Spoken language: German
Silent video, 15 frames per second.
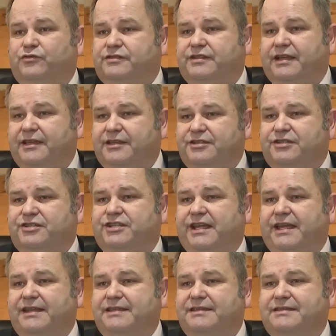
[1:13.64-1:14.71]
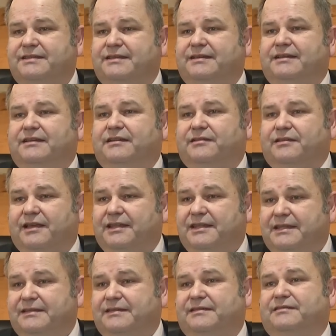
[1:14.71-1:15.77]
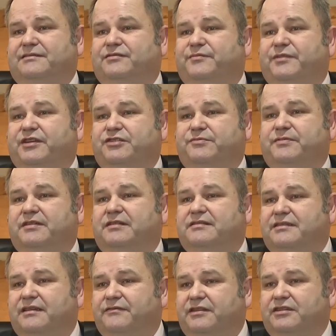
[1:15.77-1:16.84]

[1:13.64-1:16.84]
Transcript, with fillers: österreichischer Stein ist. Granit zum Beispiel, sehr